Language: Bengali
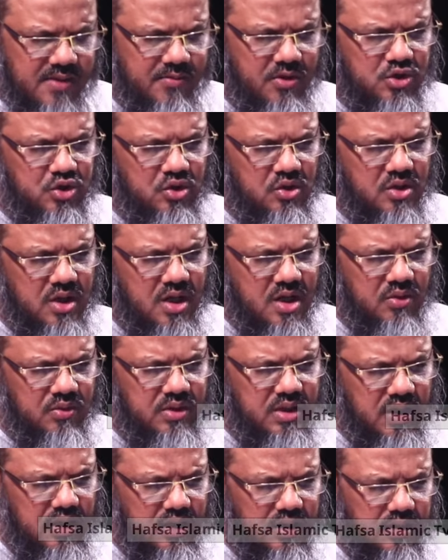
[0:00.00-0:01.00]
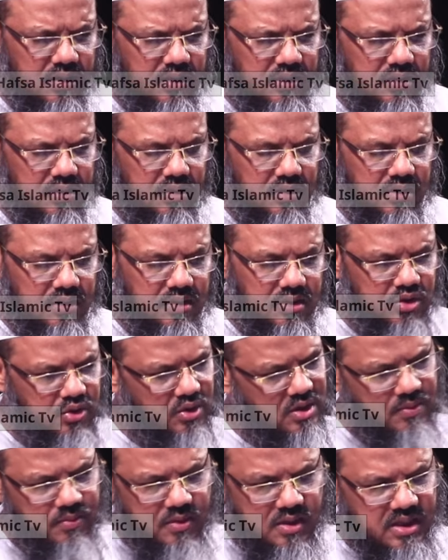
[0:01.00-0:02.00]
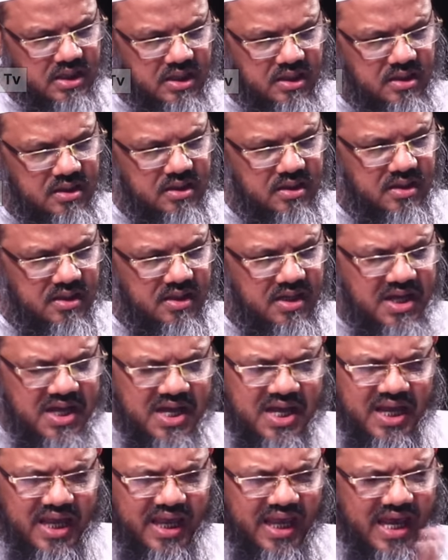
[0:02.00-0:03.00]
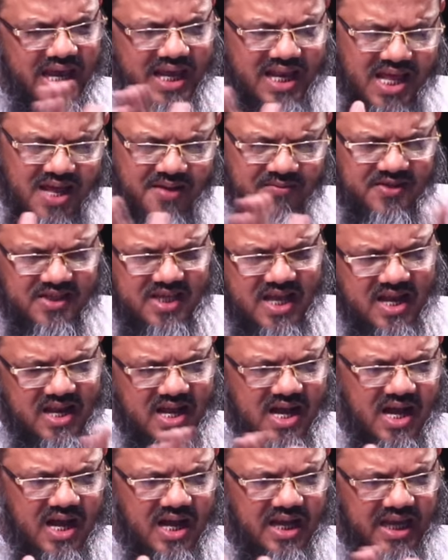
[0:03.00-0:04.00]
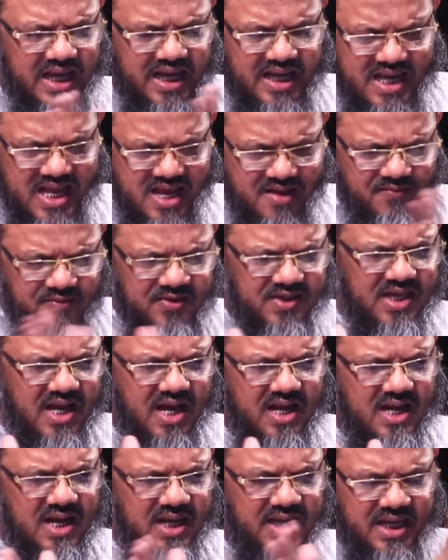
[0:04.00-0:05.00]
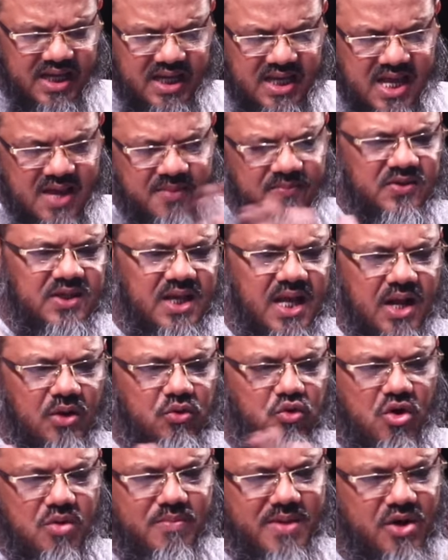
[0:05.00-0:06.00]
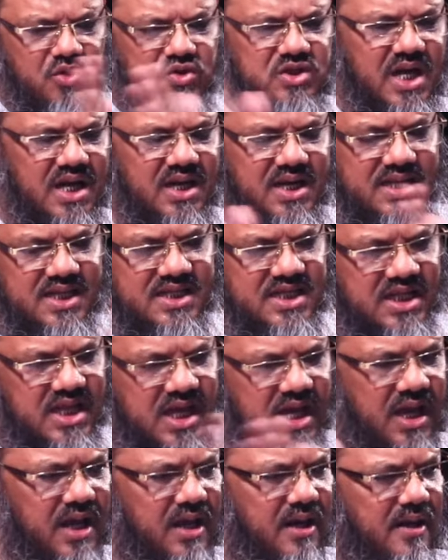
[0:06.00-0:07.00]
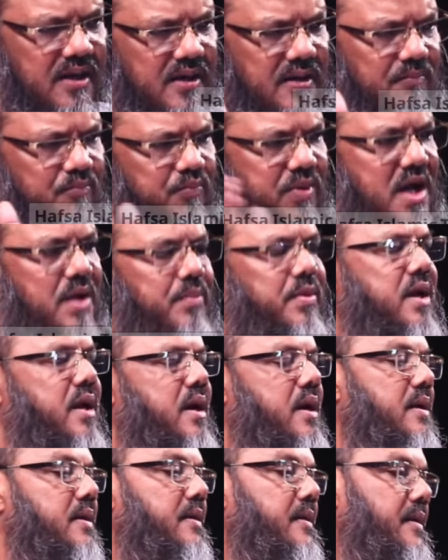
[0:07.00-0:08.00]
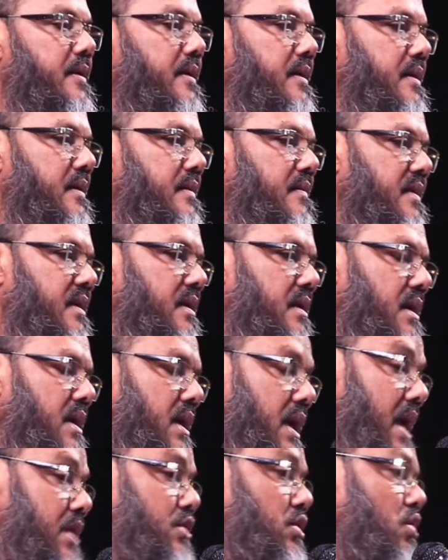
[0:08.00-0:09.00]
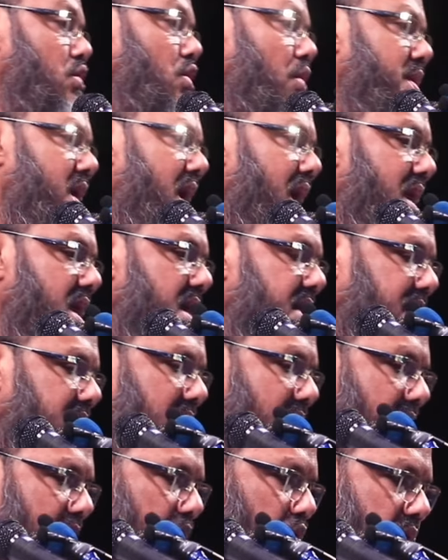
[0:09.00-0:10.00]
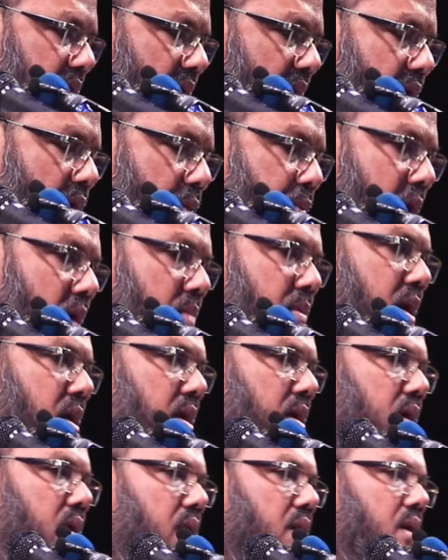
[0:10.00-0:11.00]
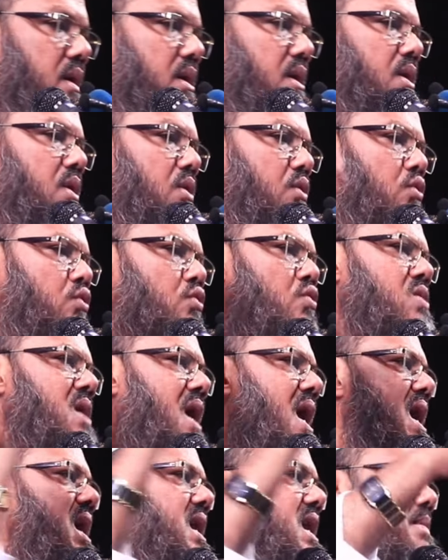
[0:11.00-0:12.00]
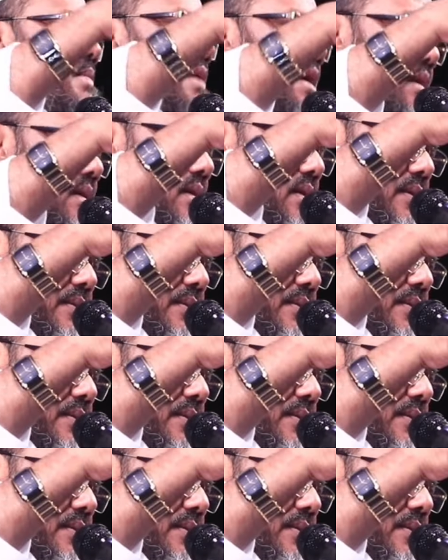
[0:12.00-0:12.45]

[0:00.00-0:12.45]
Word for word: এলেম অর্জন করাও কি জোরে বলেন এলেম সারা এলেম সারা এলেম সারা কোনো মানুষ জান্নাতে যেতে পারবে না জন্য নবী আলী সালাহ হোসেন কি ফরমান কোন আলেমান